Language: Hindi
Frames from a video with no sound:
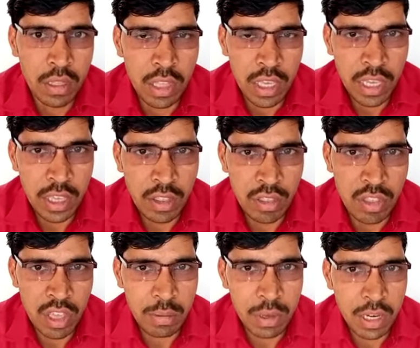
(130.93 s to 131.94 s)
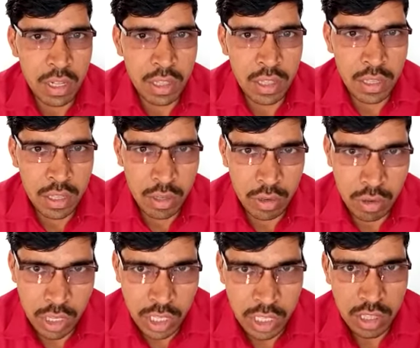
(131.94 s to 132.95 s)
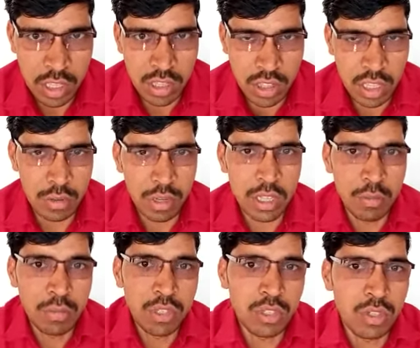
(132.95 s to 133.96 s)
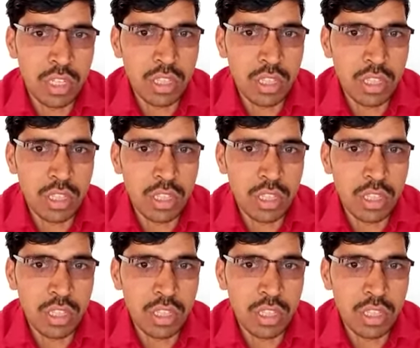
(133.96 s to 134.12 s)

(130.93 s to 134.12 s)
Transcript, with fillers: जय हिंद जय भारत खुली एकता जिंदाबाद